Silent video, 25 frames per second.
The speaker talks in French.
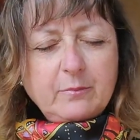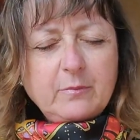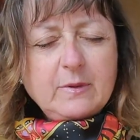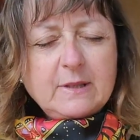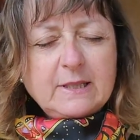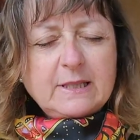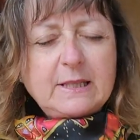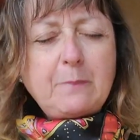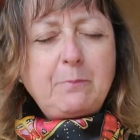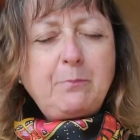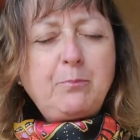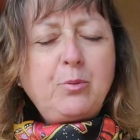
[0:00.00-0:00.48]

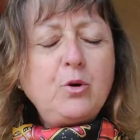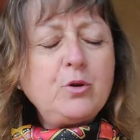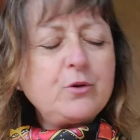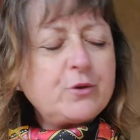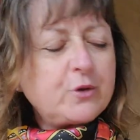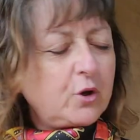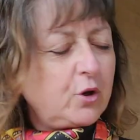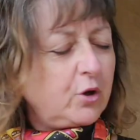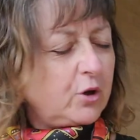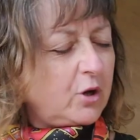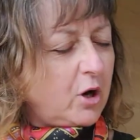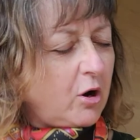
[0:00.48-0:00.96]
c'est
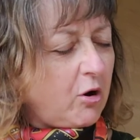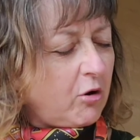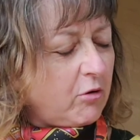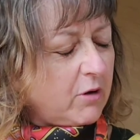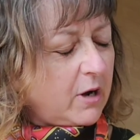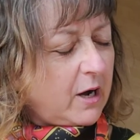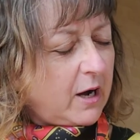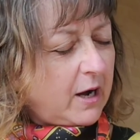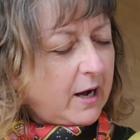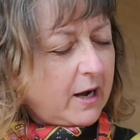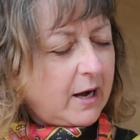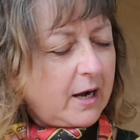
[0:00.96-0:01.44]
plus que de
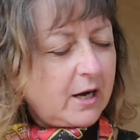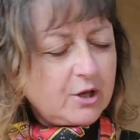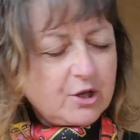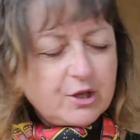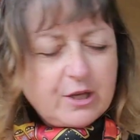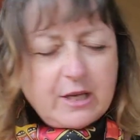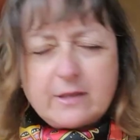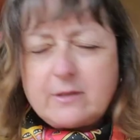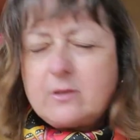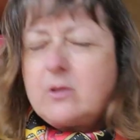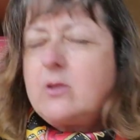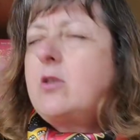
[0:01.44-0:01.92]

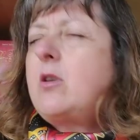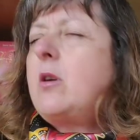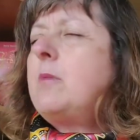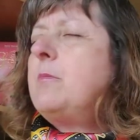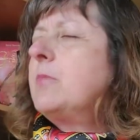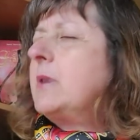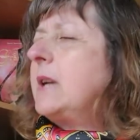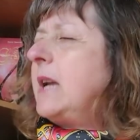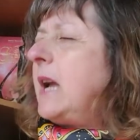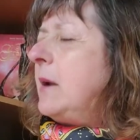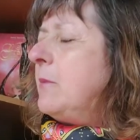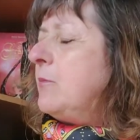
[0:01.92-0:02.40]
l'ancrage.
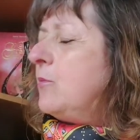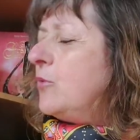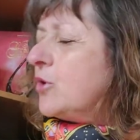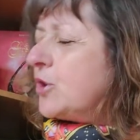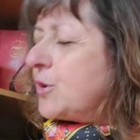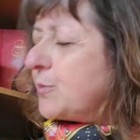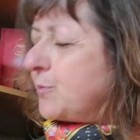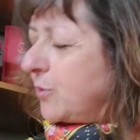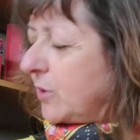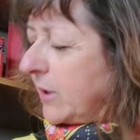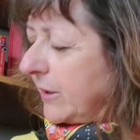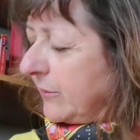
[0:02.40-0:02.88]
Comme quel mot
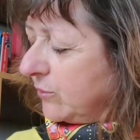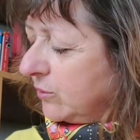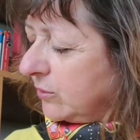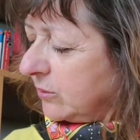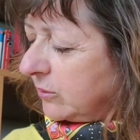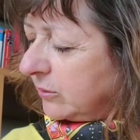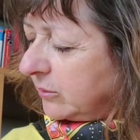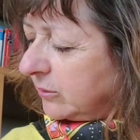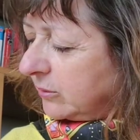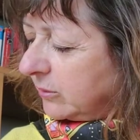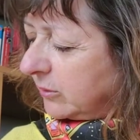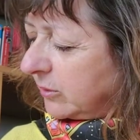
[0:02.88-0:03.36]
je pourrais vous
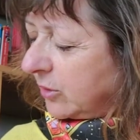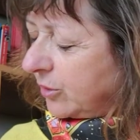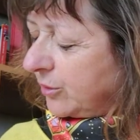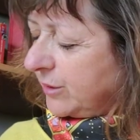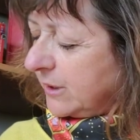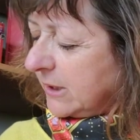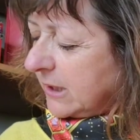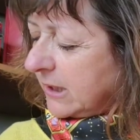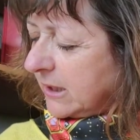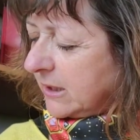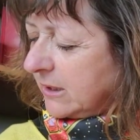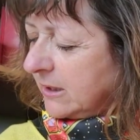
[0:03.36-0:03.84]

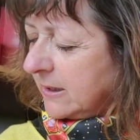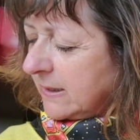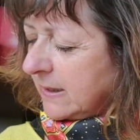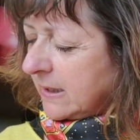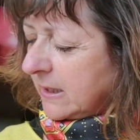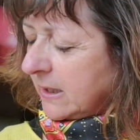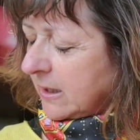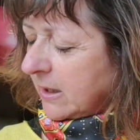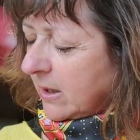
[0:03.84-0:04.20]
donner